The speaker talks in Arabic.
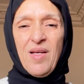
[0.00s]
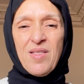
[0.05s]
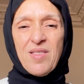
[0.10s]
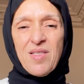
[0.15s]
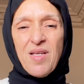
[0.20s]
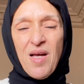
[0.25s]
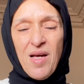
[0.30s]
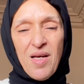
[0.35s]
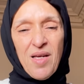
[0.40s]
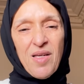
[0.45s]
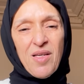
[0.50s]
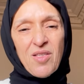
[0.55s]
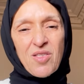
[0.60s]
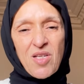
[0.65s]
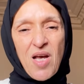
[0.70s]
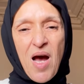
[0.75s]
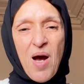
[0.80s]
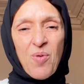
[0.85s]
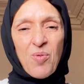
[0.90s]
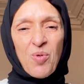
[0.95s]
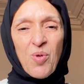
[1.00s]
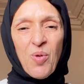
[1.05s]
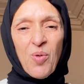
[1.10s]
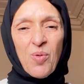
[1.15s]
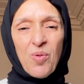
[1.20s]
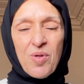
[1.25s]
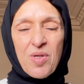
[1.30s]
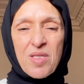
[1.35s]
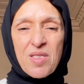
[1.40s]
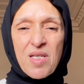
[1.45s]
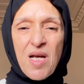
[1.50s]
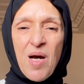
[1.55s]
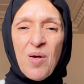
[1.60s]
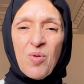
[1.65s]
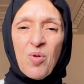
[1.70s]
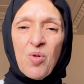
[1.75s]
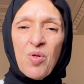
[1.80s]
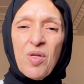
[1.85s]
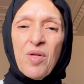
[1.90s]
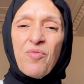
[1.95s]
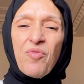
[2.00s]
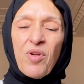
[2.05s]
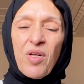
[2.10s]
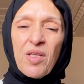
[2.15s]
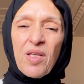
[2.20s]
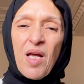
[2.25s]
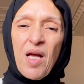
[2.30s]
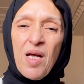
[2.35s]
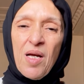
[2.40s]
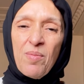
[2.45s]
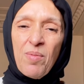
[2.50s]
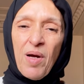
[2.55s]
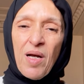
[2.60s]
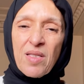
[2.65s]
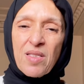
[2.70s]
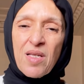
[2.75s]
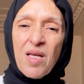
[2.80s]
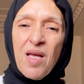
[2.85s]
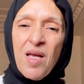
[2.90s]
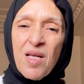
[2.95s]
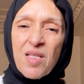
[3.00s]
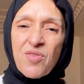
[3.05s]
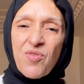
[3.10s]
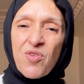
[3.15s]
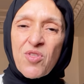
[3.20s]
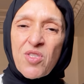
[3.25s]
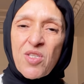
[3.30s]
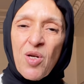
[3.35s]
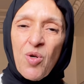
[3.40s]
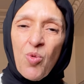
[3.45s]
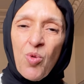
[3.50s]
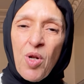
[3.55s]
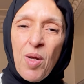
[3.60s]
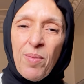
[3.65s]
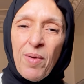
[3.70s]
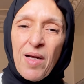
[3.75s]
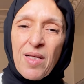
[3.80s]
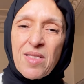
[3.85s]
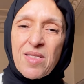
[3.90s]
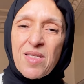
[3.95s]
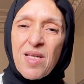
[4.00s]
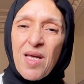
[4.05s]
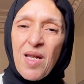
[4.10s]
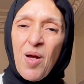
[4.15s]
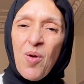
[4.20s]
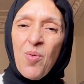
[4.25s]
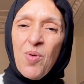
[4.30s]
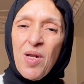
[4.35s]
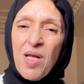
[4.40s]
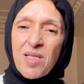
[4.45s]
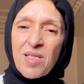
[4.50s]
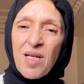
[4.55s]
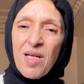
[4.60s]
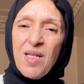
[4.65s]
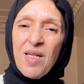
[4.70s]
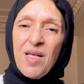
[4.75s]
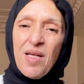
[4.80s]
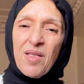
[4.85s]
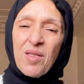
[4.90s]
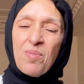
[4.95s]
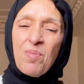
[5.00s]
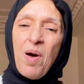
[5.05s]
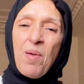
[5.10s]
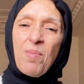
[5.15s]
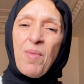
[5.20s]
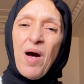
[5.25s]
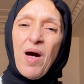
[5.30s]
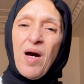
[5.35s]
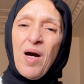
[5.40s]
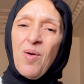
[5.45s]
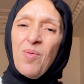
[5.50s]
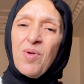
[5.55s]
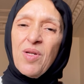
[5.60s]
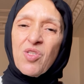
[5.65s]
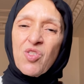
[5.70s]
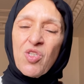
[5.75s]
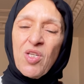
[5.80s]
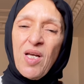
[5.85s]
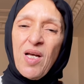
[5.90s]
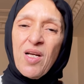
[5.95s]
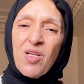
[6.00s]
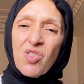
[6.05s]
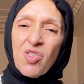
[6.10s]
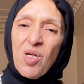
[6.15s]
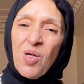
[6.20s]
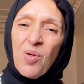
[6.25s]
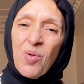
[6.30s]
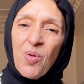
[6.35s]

حتى يتعاونوا تعاونوا لي فريد كاع بغات تفسح ولا بغات تسارى ولا تخلي عند ماماها ولا شي حاجه